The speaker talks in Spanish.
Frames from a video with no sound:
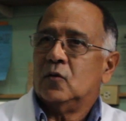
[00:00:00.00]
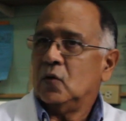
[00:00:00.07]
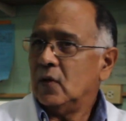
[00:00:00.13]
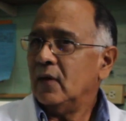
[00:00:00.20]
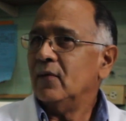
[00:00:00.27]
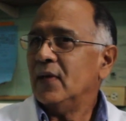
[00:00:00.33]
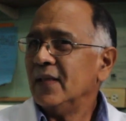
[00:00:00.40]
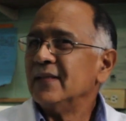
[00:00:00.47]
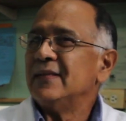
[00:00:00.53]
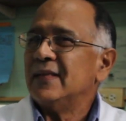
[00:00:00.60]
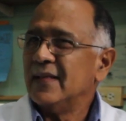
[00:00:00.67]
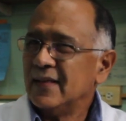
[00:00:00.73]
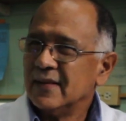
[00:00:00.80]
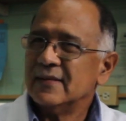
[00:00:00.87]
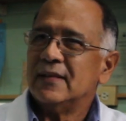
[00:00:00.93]
Todavía
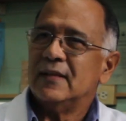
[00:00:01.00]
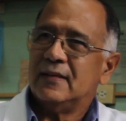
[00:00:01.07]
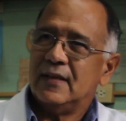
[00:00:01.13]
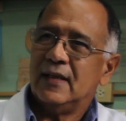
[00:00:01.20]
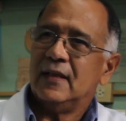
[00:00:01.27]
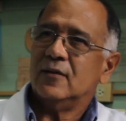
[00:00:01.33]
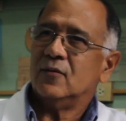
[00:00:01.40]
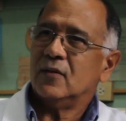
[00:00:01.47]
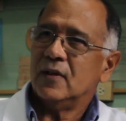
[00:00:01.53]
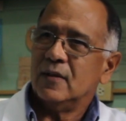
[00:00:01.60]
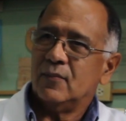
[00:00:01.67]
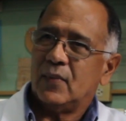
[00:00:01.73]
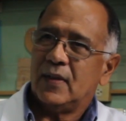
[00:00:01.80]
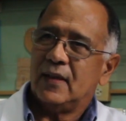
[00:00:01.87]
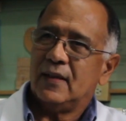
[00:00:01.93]
sigue existiendo en
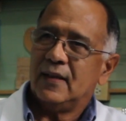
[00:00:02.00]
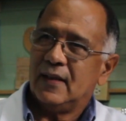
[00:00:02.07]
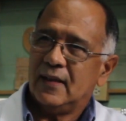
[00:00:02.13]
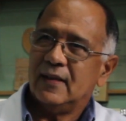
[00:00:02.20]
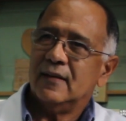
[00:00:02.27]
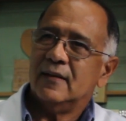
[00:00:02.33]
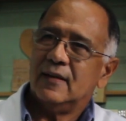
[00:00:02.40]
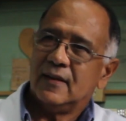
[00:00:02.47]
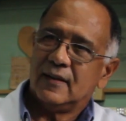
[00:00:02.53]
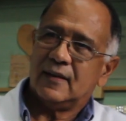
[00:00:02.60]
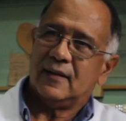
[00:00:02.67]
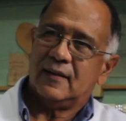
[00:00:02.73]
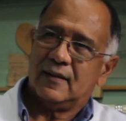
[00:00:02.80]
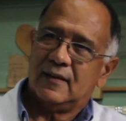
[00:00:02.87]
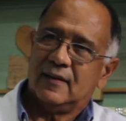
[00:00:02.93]
el país gente
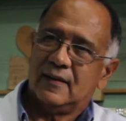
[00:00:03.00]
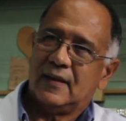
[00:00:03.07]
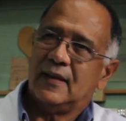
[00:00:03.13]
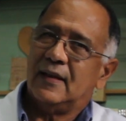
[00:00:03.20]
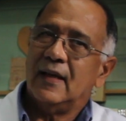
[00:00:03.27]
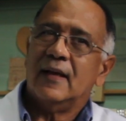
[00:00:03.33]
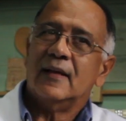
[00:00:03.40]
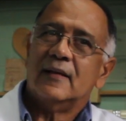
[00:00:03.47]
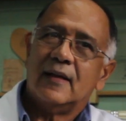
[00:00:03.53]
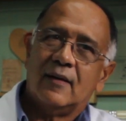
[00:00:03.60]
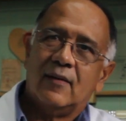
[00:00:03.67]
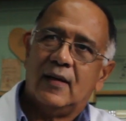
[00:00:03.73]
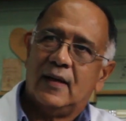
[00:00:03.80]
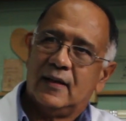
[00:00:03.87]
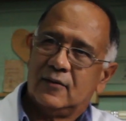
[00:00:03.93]
que, quiere
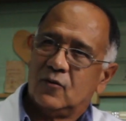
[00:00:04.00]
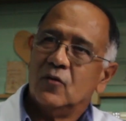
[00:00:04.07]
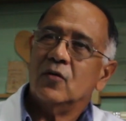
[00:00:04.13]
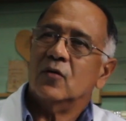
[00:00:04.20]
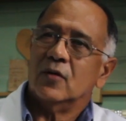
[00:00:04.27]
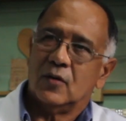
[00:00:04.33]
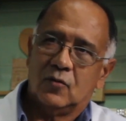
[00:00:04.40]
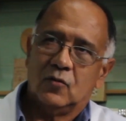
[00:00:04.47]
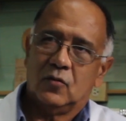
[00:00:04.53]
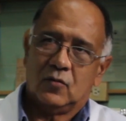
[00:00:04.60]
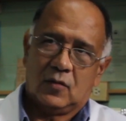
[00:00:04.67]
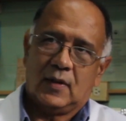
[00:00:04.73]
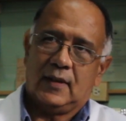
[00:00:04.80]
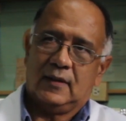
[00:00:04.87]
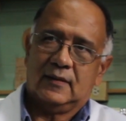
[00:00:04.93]
trabajar con lo que
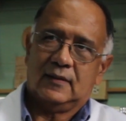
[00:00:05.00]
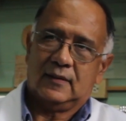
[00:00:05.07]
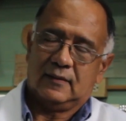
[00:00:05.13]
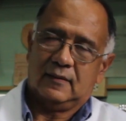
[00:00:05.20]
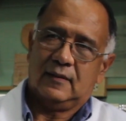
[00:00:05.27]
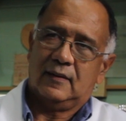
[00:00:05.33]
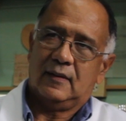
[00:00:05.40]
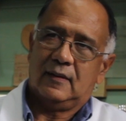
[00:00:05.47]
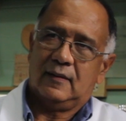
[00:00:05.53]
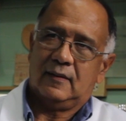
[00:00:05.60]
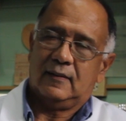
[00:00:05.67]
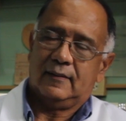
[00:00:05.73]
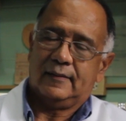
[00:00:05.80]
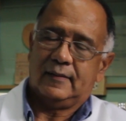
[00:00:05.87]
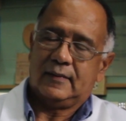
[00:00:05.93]
uno hace.
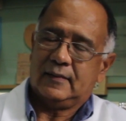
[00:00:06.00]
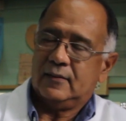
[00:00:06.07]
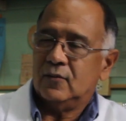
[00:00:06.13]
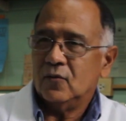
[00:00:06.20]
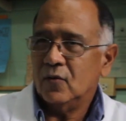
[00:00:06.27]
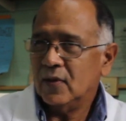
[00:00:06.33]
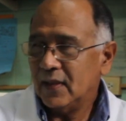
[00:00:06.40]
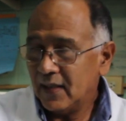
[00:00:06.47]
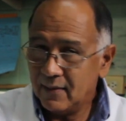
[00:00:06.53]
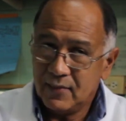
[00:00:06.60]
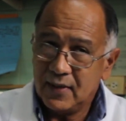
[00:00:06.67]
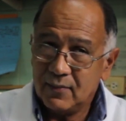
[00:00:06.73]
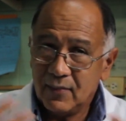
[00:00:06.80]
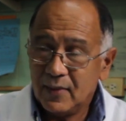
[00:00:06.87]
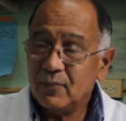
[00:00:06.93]
Eh, no en la
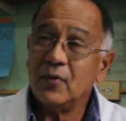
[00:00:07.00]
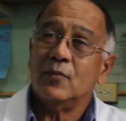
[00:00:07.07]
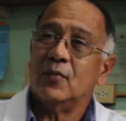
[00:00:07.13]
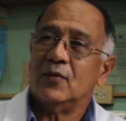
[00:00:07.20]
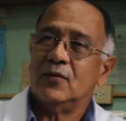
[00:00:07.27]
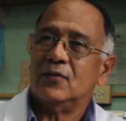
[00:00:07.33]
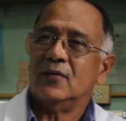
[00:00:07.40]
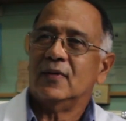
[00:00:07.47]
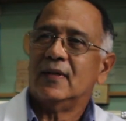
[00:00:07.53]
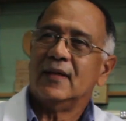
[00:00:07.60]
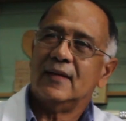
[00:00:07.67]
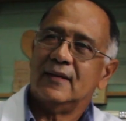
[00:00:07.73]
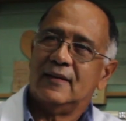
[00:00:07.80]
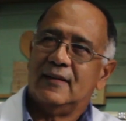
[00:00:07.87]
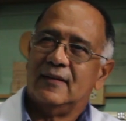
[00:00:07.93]
misma proporción que
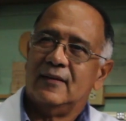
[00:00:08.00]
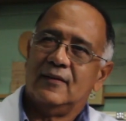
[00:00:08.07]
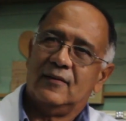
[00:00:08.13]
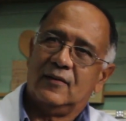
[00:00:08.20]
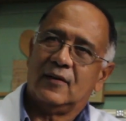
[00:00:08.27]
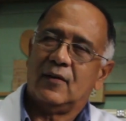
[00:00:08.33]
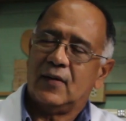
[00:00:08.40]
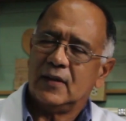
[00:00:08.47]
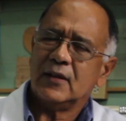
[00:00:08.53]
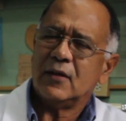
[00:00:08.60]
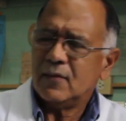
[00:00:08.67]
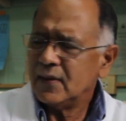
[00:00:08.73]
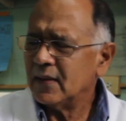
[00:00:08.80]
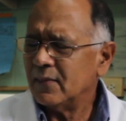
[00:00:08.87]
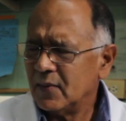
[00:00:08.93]
lo que había
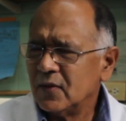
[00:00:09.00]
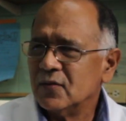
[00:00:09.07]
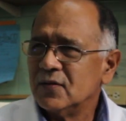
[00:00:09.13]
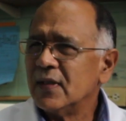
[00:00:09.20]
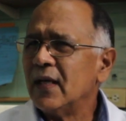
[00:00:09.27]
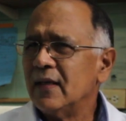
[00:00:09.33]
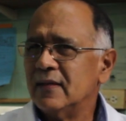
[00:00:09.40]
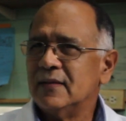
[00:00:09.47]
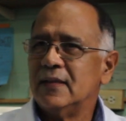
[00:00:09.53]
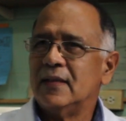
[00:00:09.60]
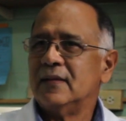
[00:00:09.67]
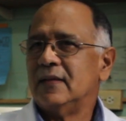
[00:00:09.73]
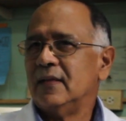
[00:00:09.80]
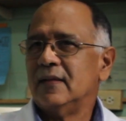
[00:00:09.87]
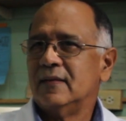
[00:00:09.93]
anteriormente, pero sí, ahí sí
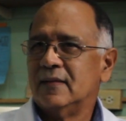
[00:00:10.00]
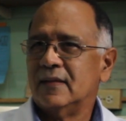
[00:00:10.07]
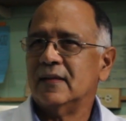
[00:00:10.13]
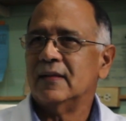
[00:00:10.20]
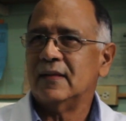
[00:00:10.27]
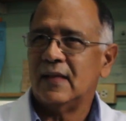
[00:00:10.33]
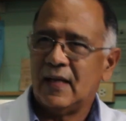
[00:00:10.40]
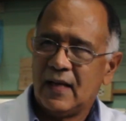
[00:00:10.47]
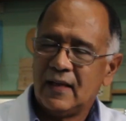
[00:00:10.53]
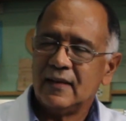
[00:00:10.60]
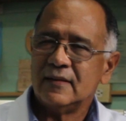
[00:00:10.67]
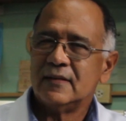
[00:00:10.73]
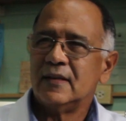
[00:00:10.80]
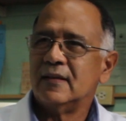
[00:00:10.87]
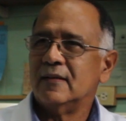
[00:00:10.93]
hay quien, quienes
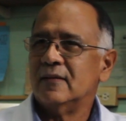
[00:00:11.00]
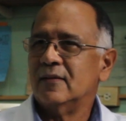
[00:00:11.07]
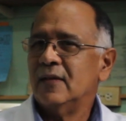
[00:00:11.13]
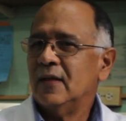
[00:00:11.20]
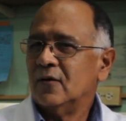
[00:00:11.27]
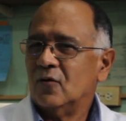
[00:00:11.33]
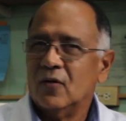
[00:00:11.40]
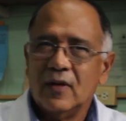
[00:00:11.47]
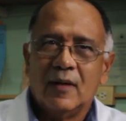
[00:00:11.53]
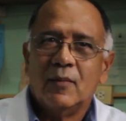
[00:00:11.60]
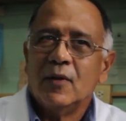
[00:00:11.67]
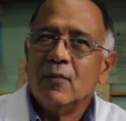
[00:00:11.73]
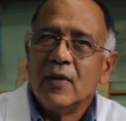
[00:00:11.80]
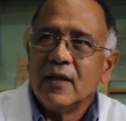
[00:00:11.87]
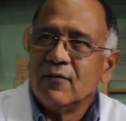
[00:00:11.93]
hacen, con las
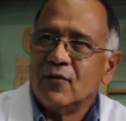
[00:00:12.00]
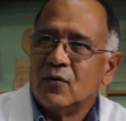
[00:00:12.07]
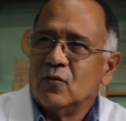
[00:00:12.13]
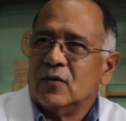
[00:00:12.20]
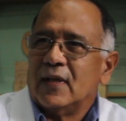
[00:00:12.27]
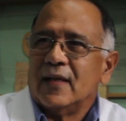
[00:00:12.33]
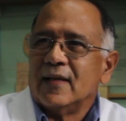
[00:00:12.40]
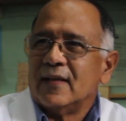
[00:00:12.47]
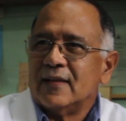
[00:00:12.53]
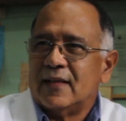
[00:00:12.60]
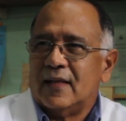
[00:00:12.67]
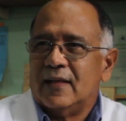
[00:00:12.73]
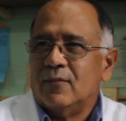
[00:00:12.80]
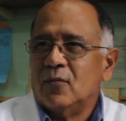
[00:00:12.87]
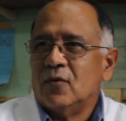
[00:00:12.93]
mismas dificultades que
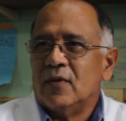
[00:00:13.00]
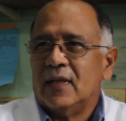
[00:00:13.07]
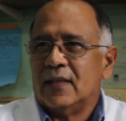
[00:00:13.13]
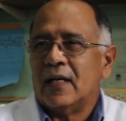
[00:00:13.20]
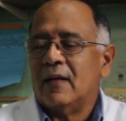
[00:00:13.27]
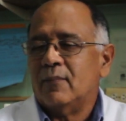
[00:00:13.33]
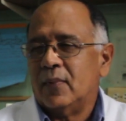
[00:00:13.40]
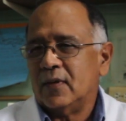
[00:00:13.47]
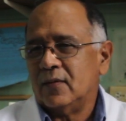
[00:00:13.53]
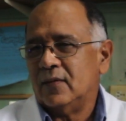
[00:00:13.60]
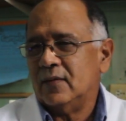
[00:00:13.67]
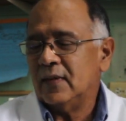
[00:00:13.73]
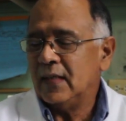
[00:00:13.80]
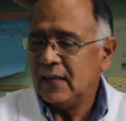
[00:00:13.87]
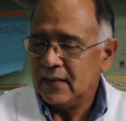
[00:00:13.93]
tenemos acá,
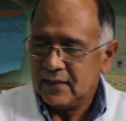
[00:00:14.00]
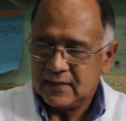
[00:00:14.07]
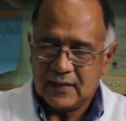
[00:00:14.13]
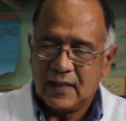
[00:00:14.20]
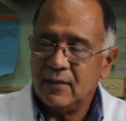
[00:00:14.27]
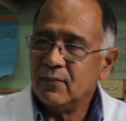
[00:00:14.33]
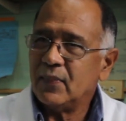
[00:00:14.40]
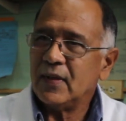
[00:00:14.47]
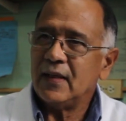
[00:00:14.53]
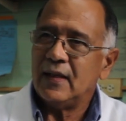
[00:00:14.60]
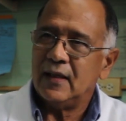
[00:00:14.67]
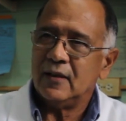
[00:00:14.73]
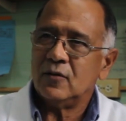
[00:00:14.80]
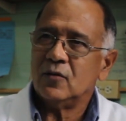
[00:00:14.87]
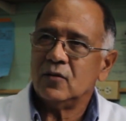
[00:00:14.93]
pero siempre
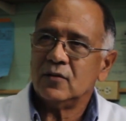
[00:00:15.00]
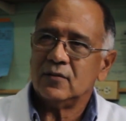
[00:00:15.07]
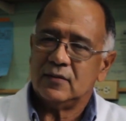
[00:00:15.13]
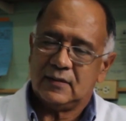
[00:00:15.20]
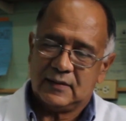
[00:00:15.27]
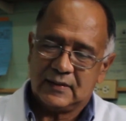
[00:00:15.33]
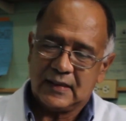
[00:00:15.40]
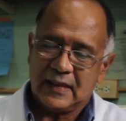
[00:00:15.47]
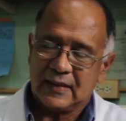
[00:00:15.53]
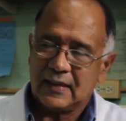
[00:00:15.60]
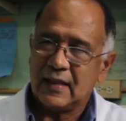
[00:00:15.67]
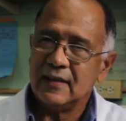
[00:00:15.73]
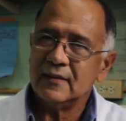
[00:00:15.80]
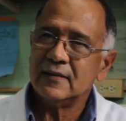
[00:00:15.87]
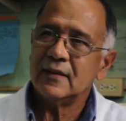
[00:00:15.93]
esto se
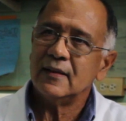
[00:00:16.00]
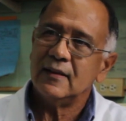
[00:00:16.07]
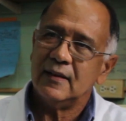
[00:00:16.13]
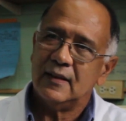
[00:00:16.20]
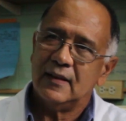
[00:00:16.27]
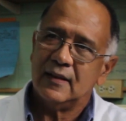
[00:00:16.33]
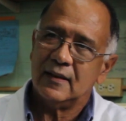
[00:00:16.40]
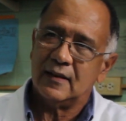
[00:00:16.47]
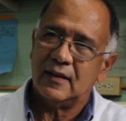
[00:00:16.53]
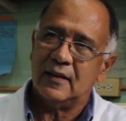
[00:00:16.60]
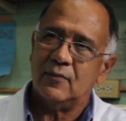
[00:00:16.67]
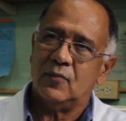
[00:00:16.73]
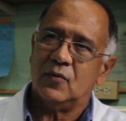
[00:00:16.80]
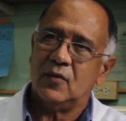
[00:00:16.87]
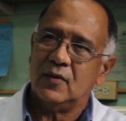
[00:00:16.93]
alcanza en
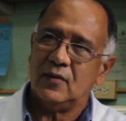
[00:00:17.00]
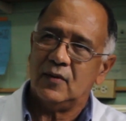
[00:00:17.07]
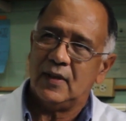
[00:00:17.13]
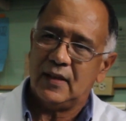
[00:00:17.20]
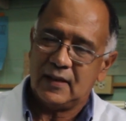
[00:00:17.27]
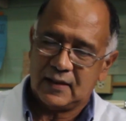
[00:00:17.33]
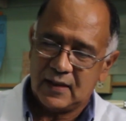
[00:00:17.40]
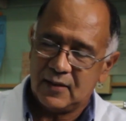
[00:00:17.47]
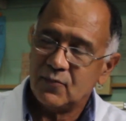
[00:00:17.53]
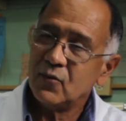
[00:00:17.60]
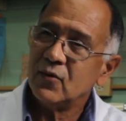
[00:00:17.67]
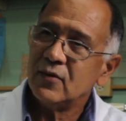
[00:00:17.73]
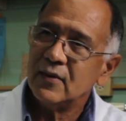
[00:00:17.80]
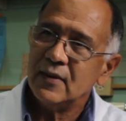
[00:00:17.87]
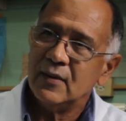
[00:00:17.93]
equipo. El
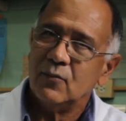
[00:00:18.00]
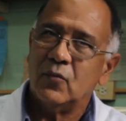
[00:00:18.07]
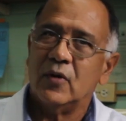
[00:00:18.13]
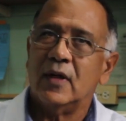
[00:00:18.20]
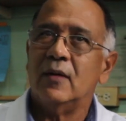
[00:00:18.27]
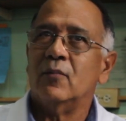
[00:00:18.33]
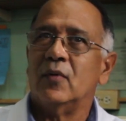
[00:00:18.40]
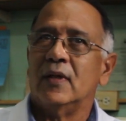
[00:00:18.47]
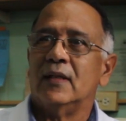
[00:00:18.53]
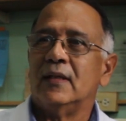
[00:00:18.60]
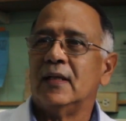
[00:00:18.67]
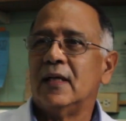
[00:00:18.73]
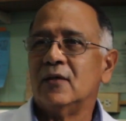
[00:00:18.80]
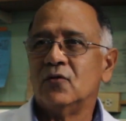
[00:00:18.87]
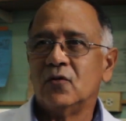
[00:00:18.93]
equipo, por ejemplo, en
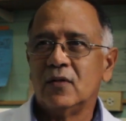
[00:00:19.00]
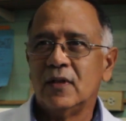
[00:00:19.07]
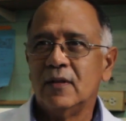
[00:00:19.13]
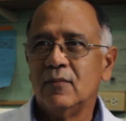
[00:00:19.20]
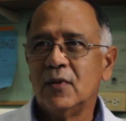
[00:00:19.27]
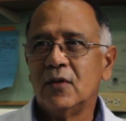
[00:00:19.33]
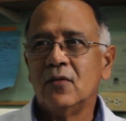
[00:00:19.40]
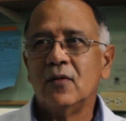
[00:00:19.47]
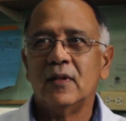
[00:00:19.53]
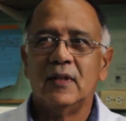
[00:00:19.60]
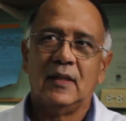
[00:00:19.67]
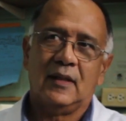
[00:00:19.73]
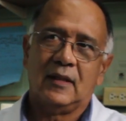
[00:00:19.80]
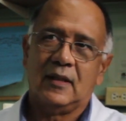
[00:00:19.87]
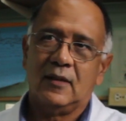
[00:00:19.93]
este caso químico y
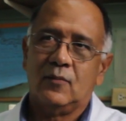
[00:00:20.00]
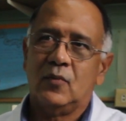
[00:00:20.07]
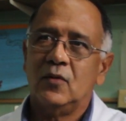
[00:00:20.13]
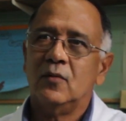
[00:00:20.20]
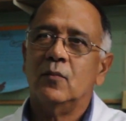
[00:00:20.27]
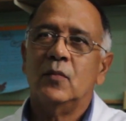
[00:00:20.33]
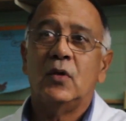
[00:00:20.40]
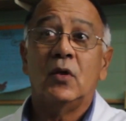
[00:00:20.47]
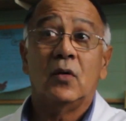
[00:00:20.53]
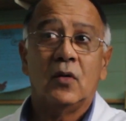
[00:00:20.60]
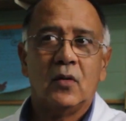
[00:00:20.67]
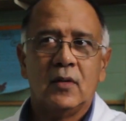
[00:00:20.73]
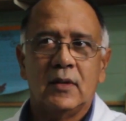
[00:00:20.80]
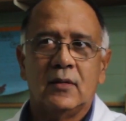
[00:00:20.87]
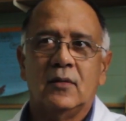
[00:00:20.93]
el equipo
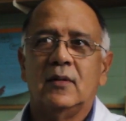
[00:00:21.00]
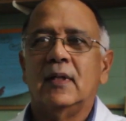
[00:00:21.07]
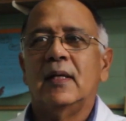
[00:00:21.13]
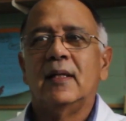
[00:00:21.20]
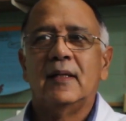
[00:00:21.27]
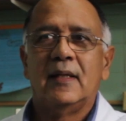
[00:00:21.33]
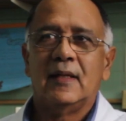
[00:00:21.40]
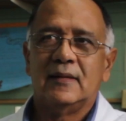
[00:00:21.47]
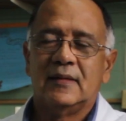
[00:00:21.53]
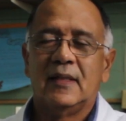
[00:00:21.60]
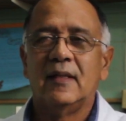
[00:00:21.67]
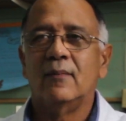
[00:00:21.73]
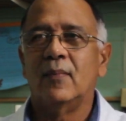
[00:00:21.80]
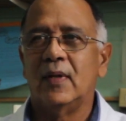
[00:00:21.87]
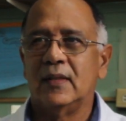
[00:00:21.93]
biológico, que es el que hace
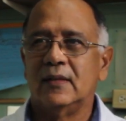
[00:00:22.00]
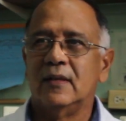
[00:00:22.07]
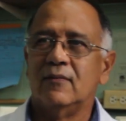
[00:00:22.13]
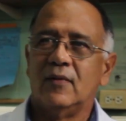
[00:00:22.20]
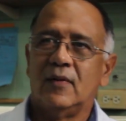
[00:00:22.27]
la parte